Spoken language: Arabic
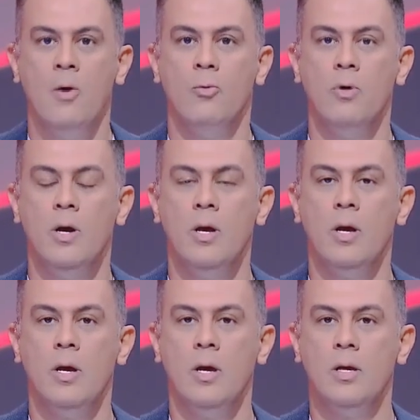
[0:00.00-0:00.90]

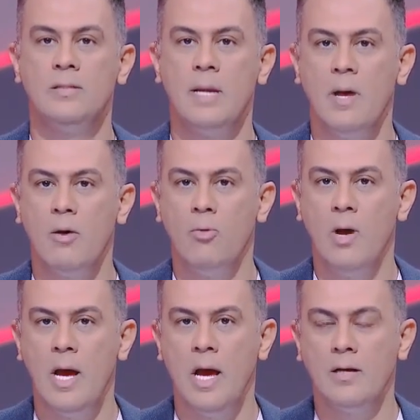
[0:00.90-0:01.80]
وسبق
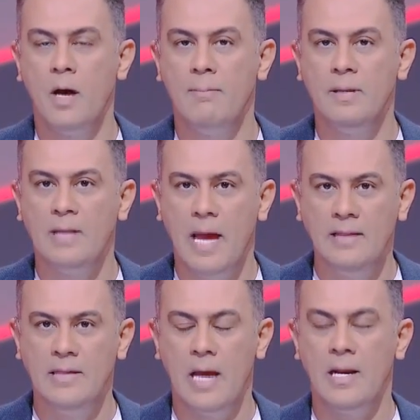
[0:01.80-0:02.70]
وان قام بالتعدي